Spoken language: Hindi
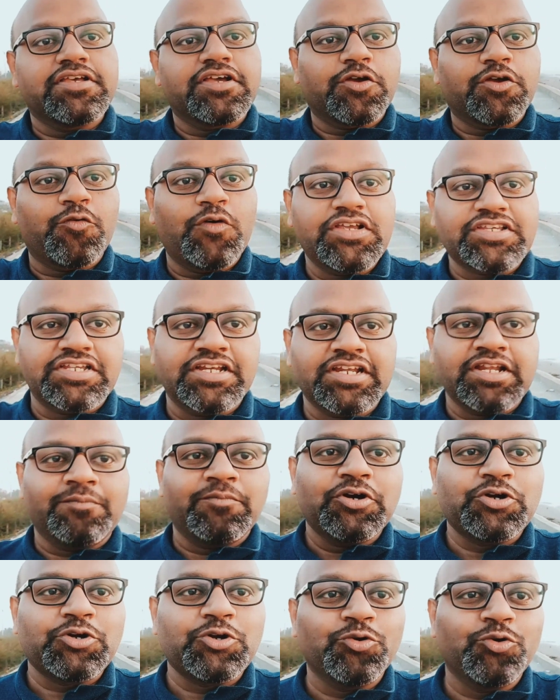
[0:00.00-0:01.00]
क्वेश्चन
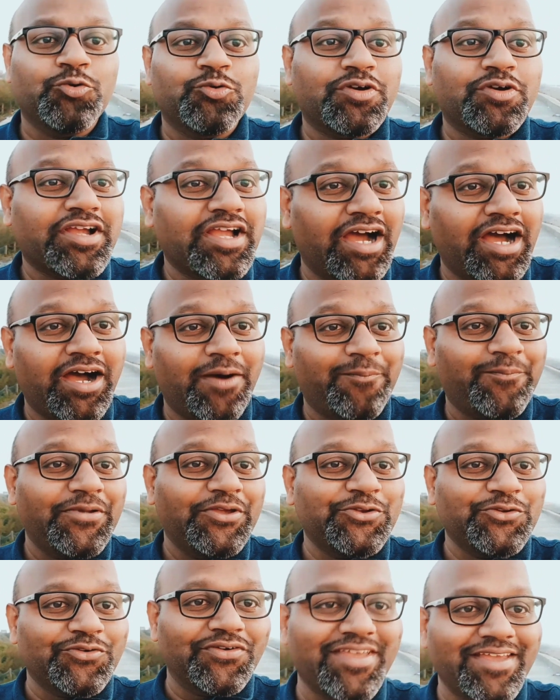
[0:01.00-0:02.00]
नंबर टू कहाँ
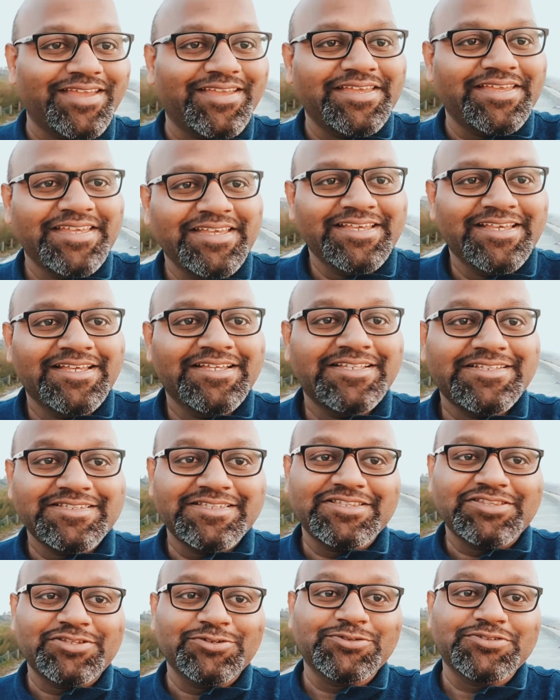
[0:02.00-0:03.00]
पे रुके
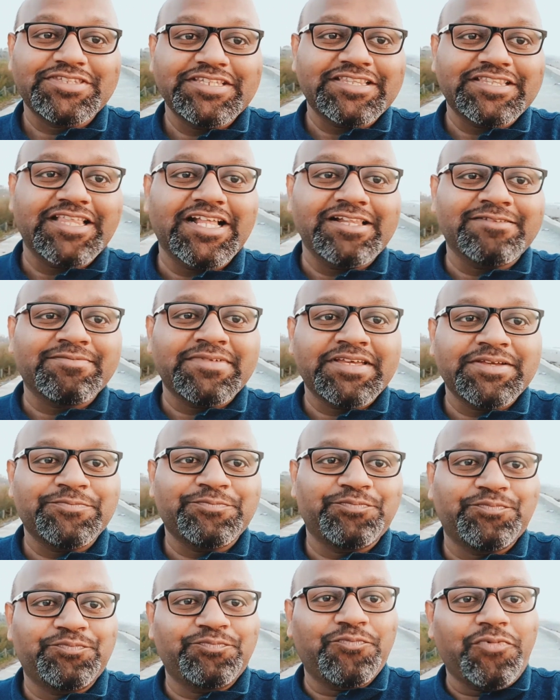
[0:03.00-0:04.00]
तो तीथल में
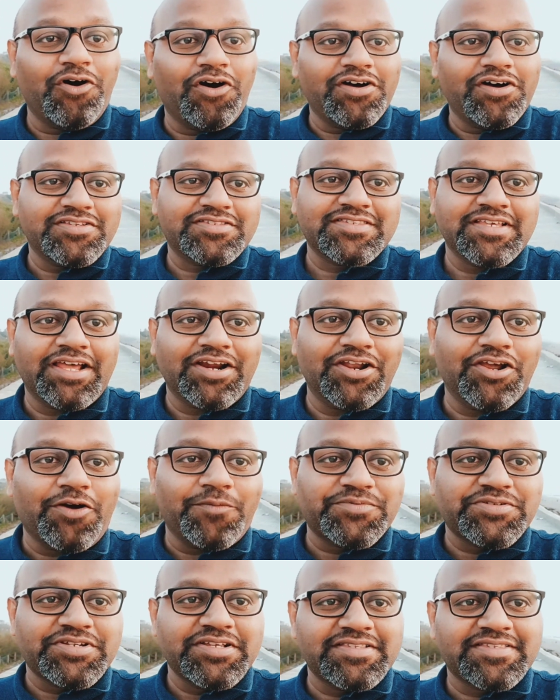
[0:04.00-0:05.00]
बहुत सारे
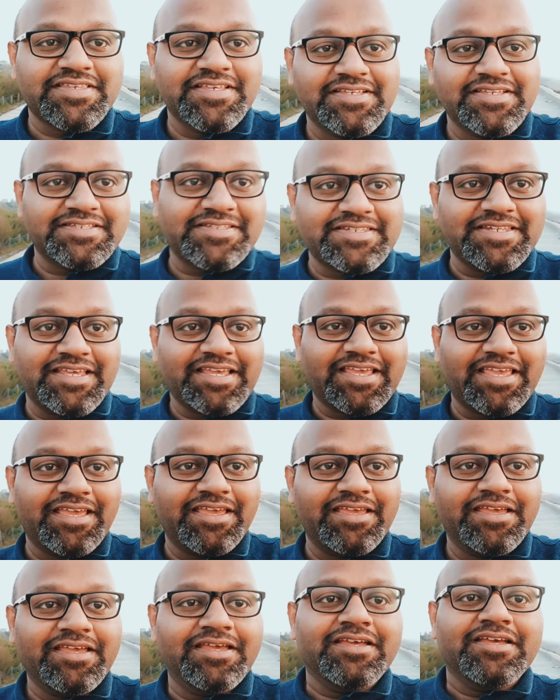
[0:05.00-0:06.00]
ऑप्शन है स्टे
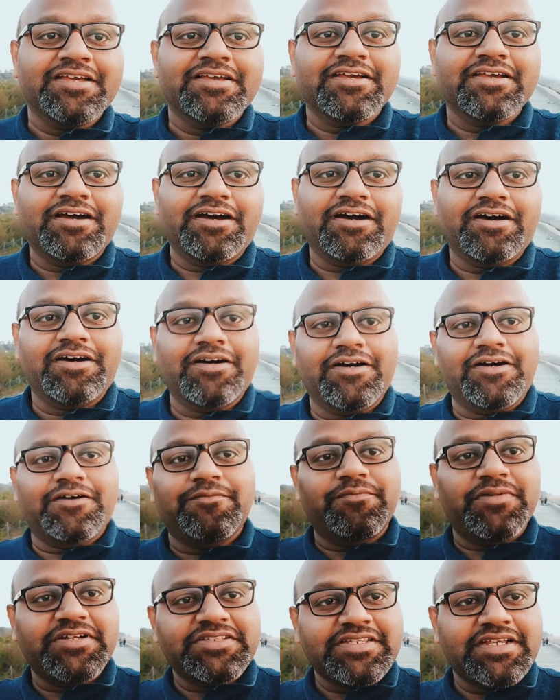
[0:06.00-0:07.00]
के
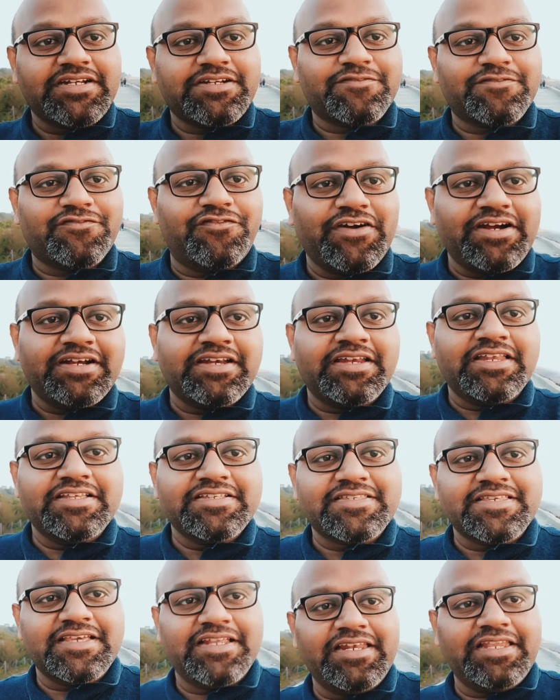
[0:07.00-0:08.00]
बजट फ्रेंडली
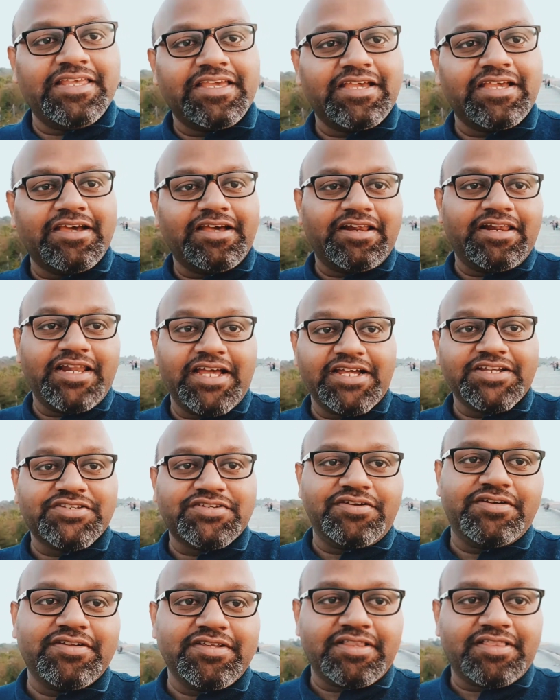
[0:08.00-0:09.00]
से लेकर
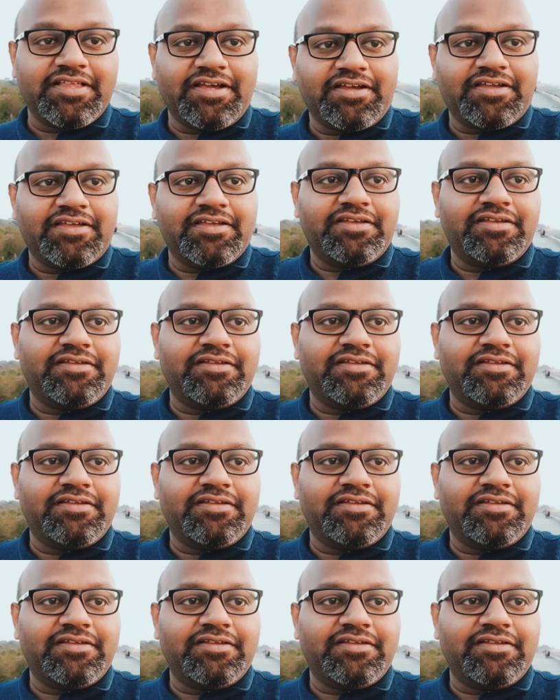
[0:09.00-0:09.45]
लग्जरी तक